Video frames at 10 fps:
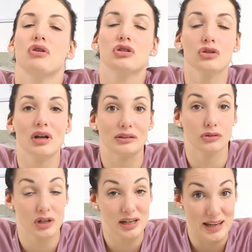questo è
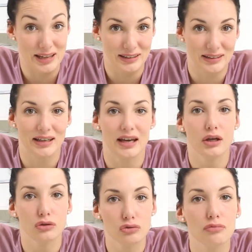lato cliente
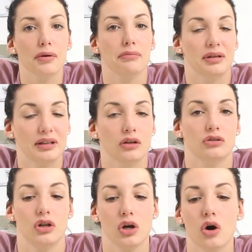e tu proprietario
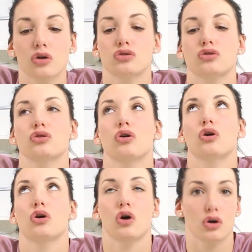di
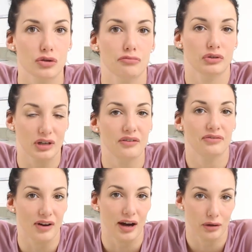negozio cosa potrai
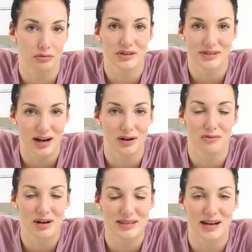fare? Quindi saranno,
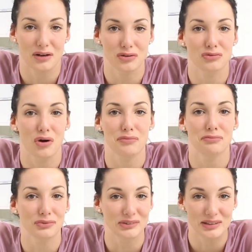quali saranno i tuoi
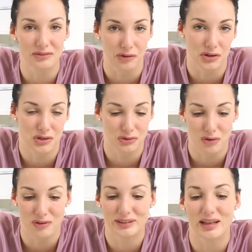punti di forza, i
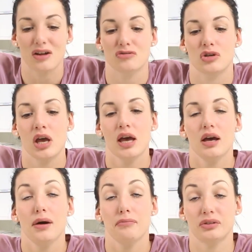tuoi vantaggi?
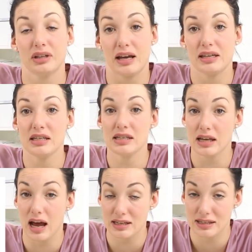Potrai ins-
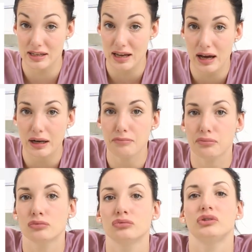assegnare i
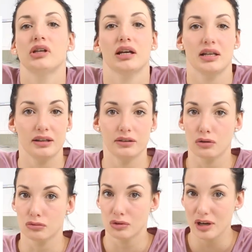punti ai clienti
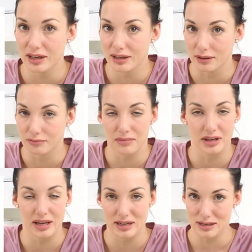con un clic, in maniera